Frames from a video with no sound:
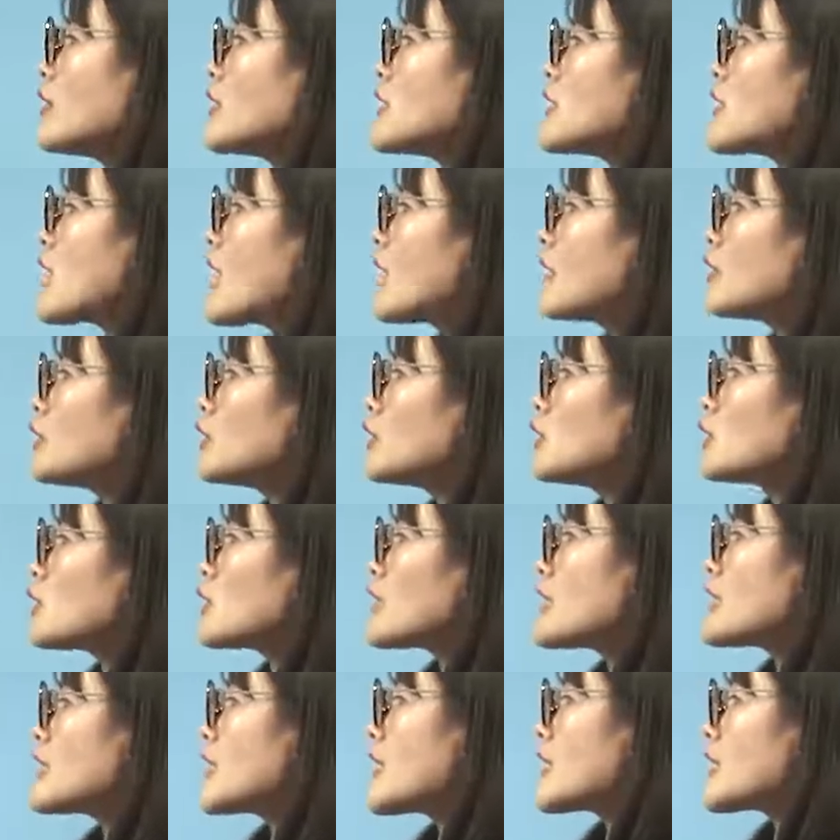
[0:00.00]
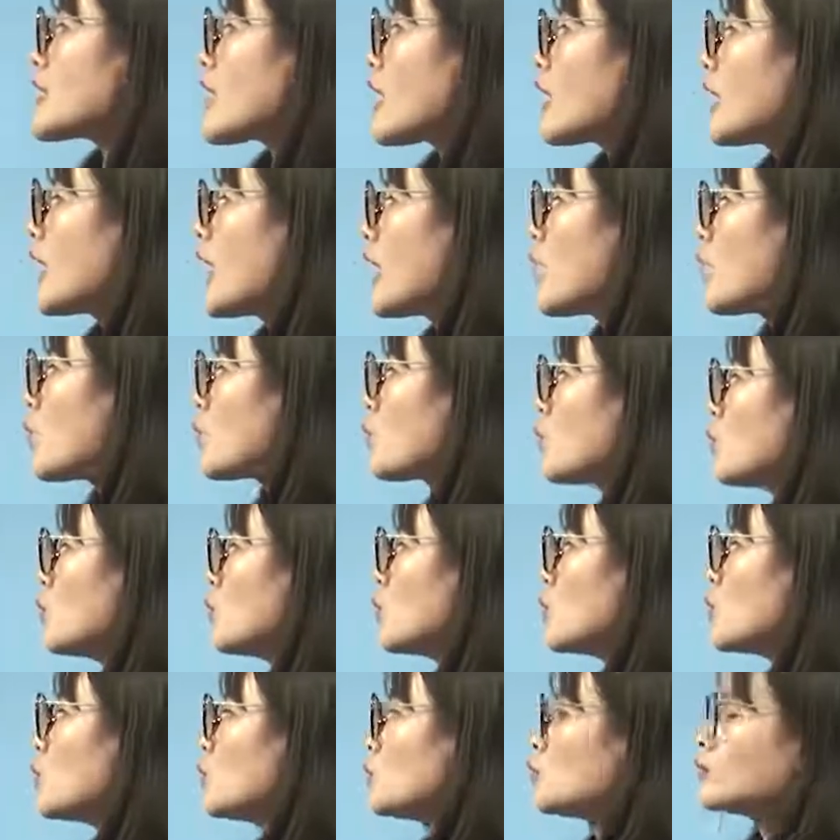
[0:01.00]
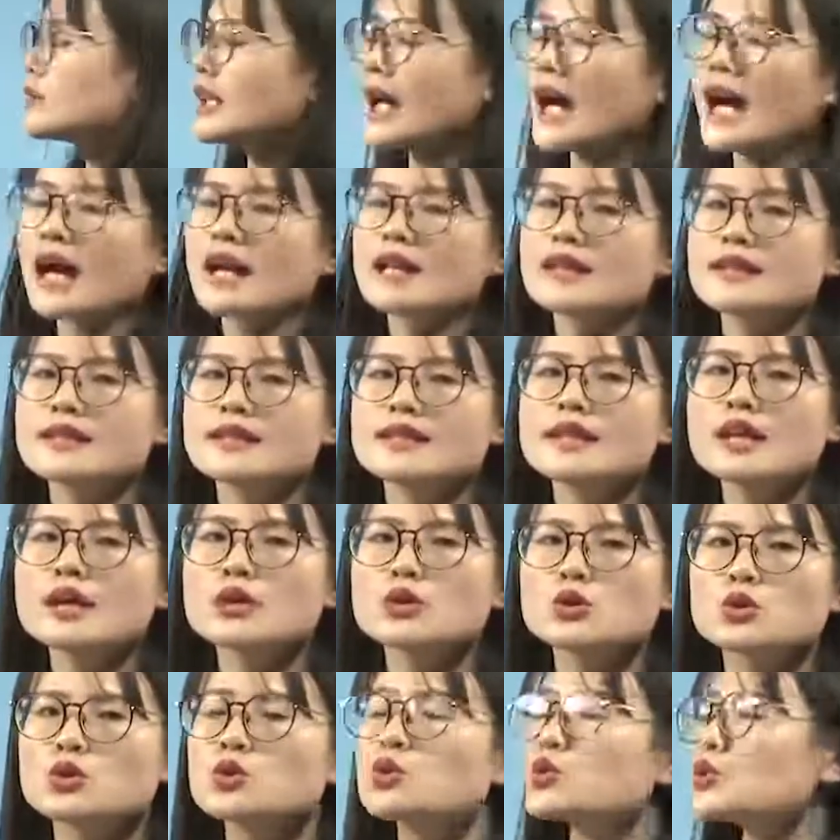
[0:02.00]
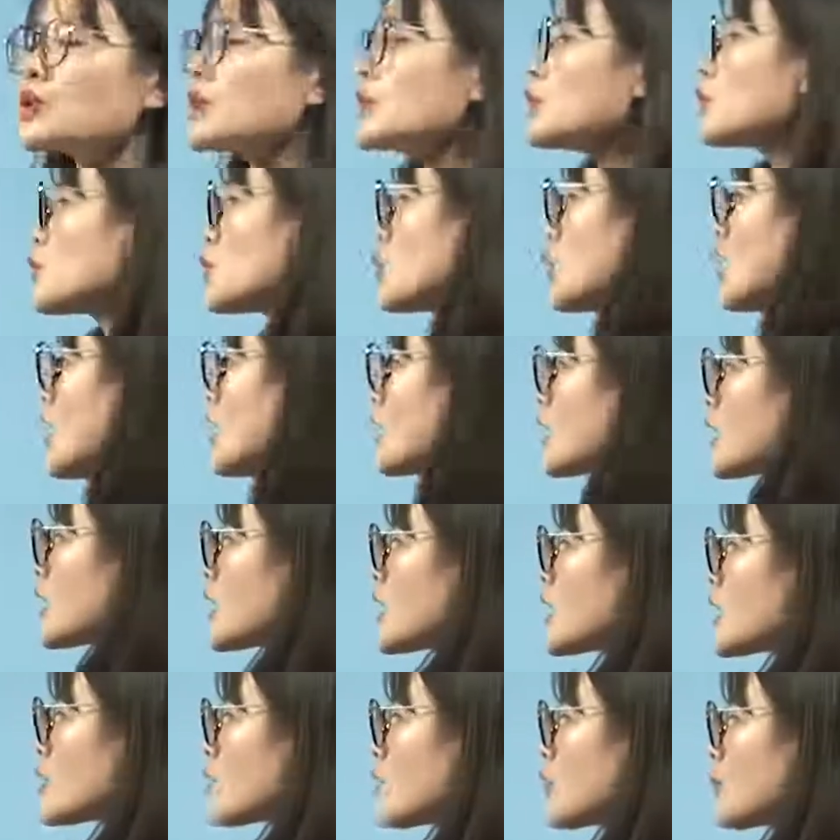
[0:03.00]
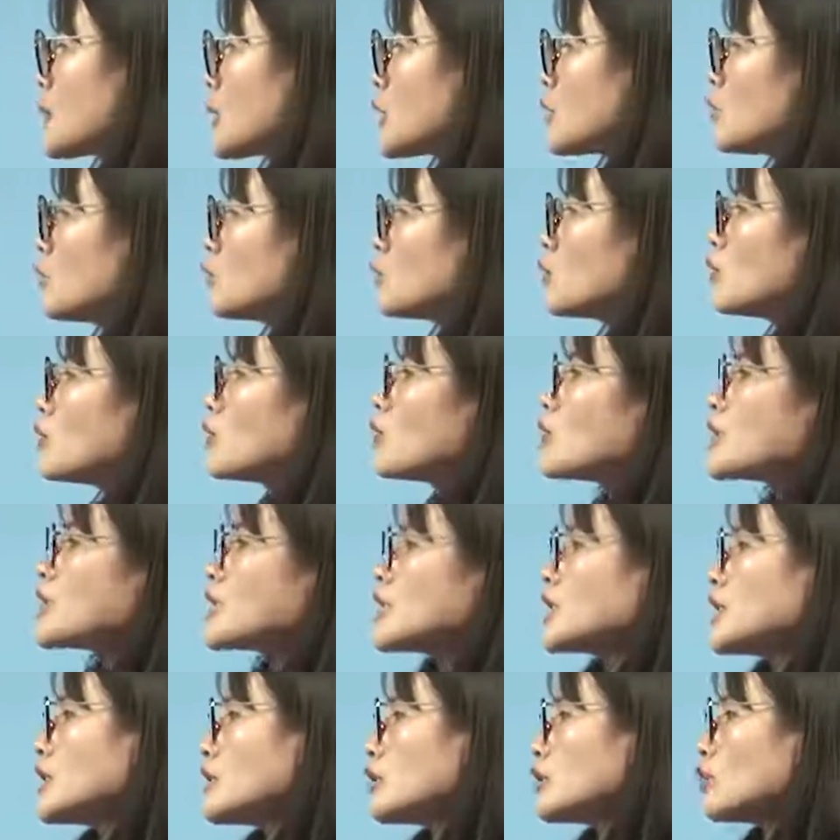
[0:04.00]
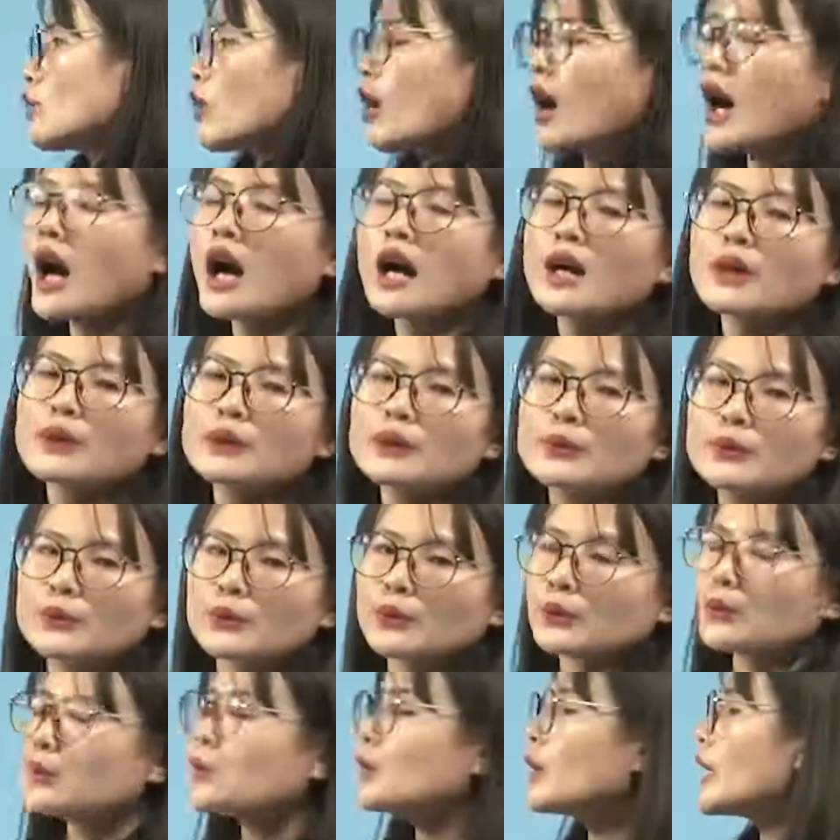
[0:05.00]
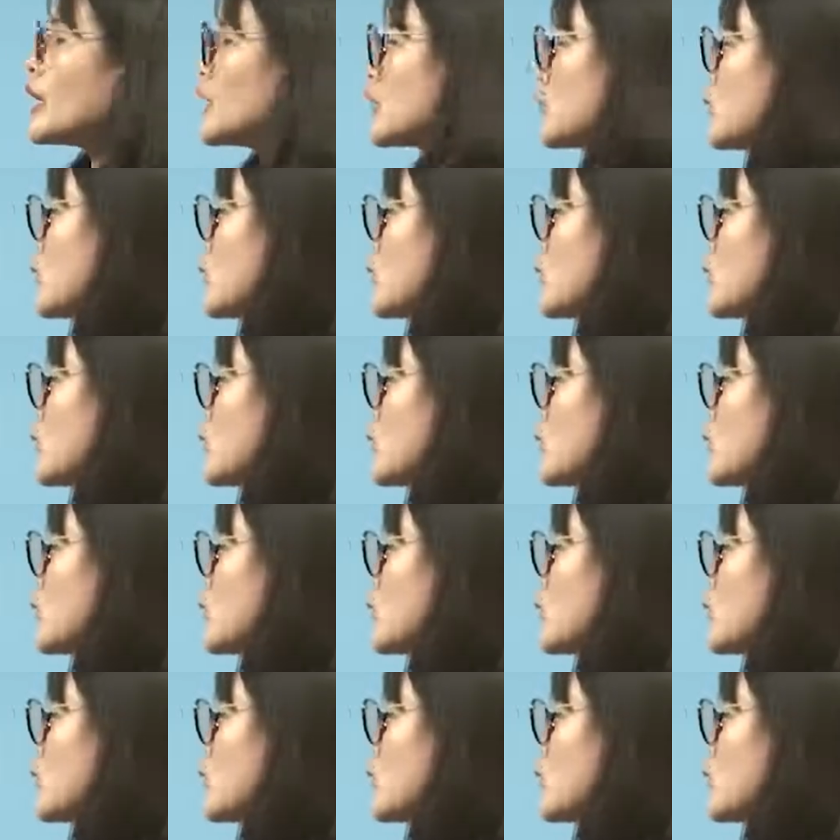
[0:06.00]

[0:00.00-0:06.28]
文章就是介绍了故宫的建筑艺术，说明故宫是一座雄伟